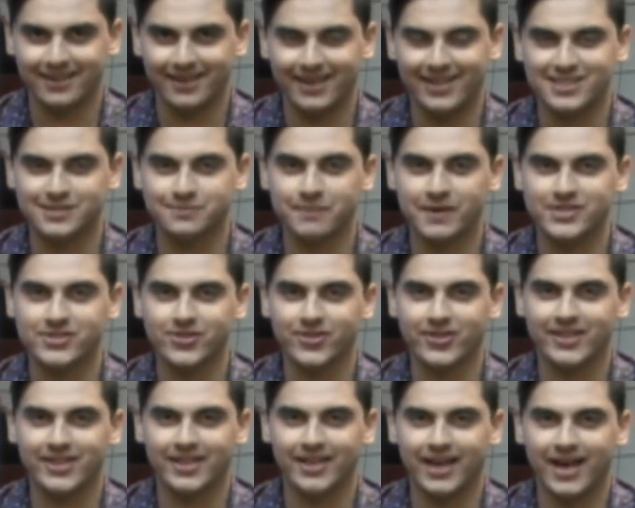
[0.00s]
el espacio
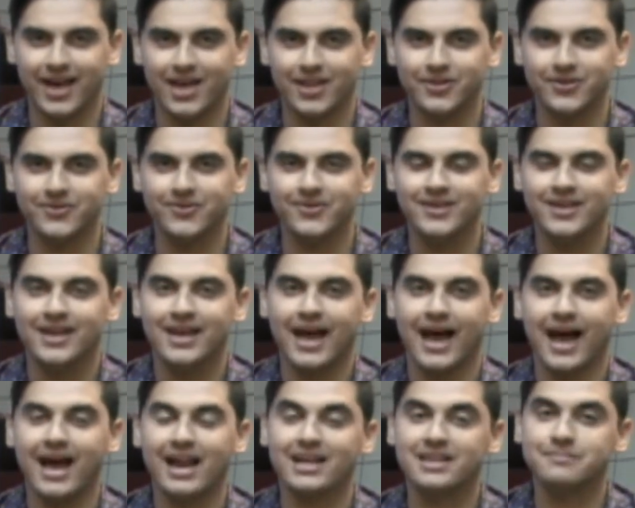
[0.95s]
dedicado a